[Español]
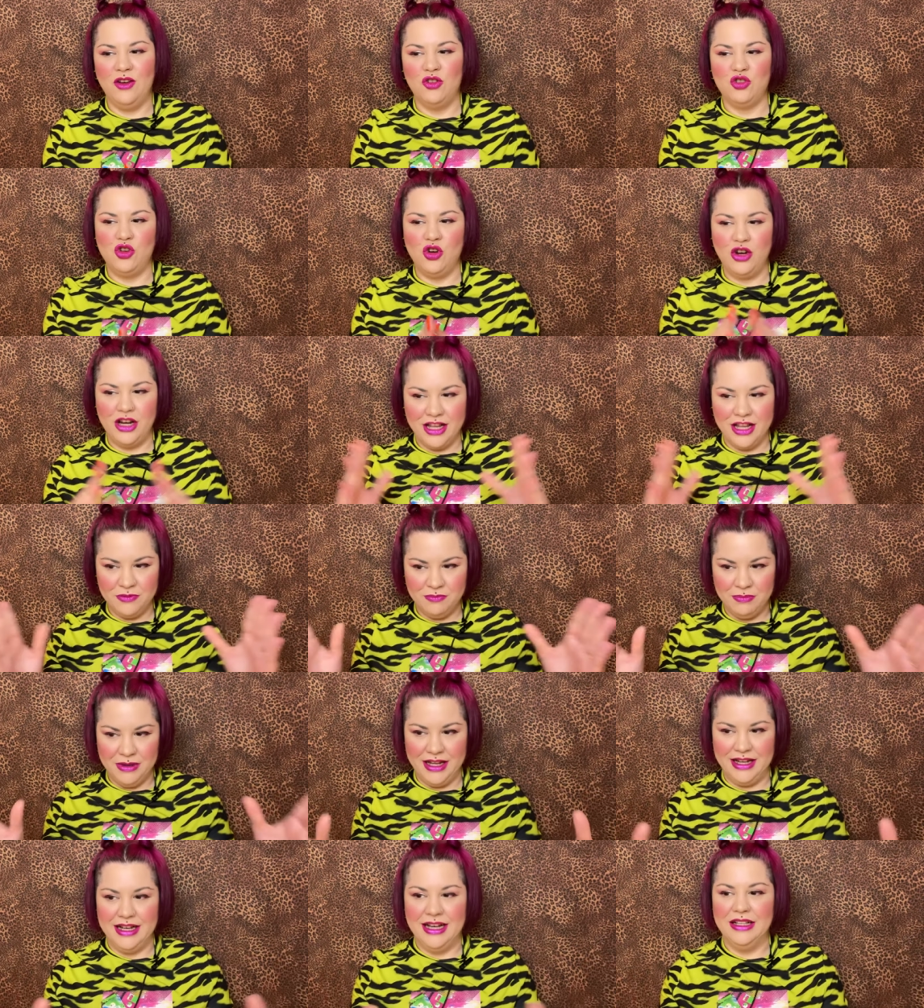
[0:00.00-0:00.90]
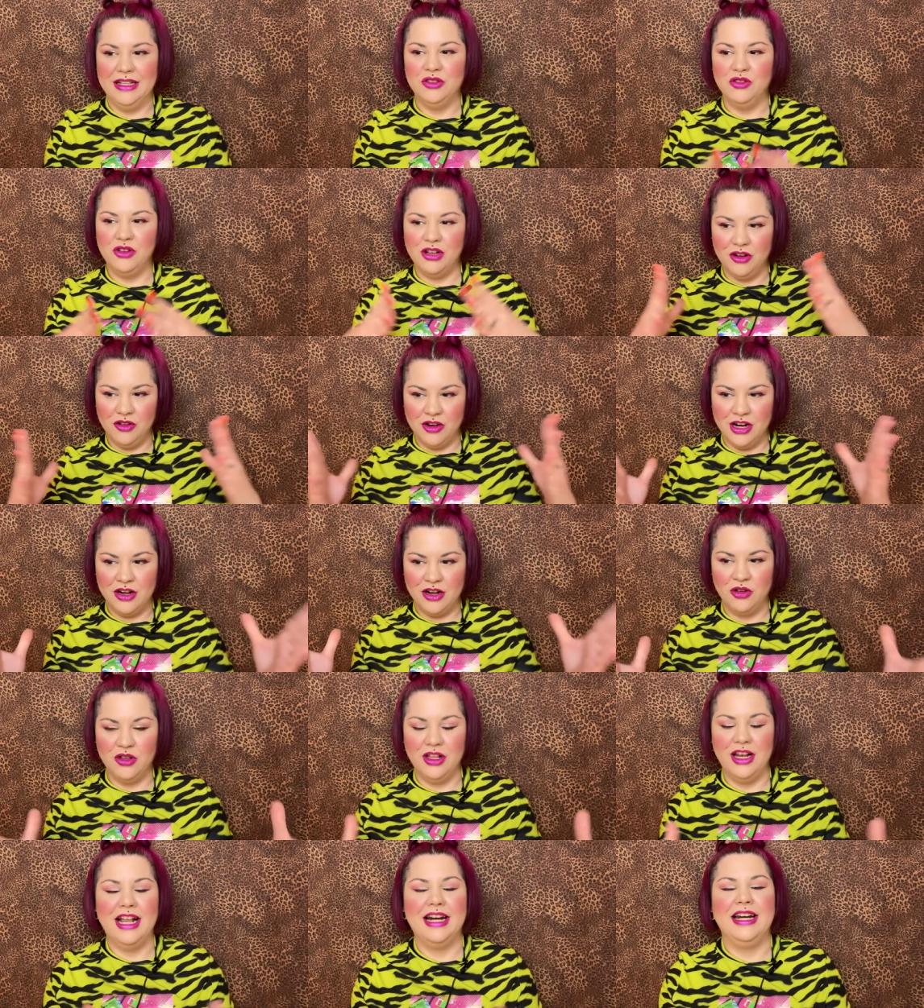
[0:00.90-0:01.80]
os lo iré explicando a lo largo
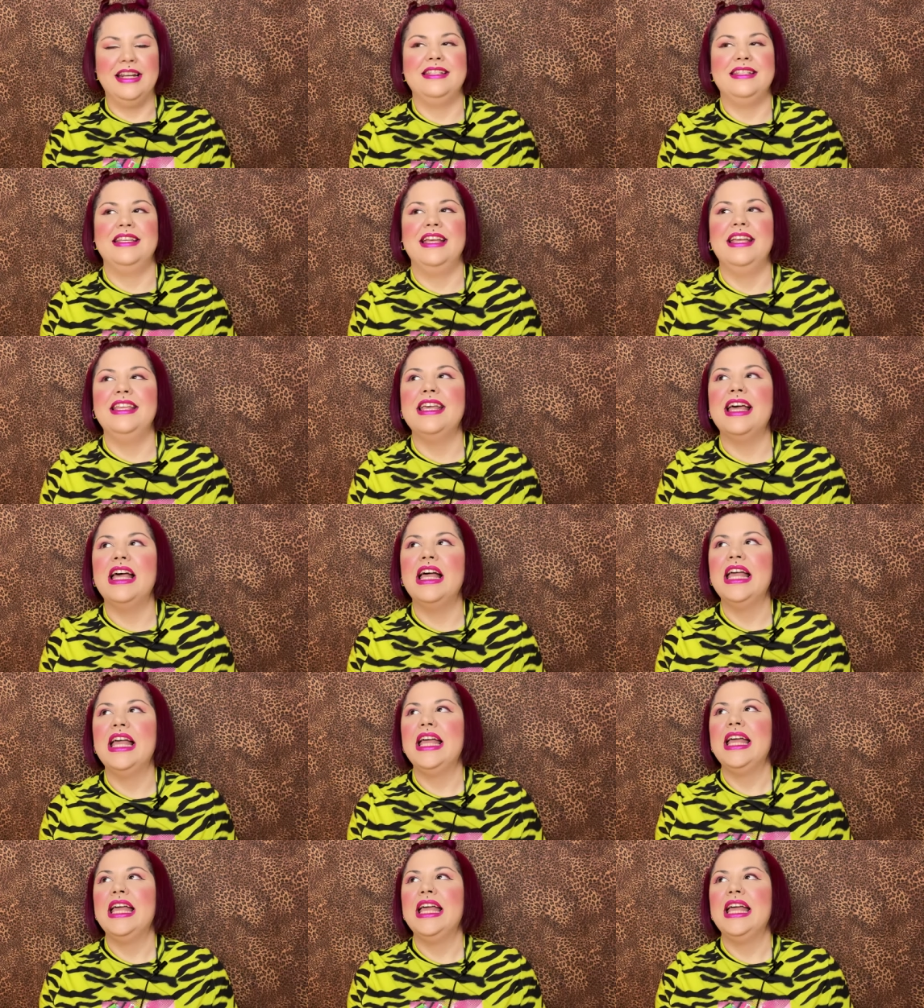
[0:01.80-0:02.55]
de la reseña,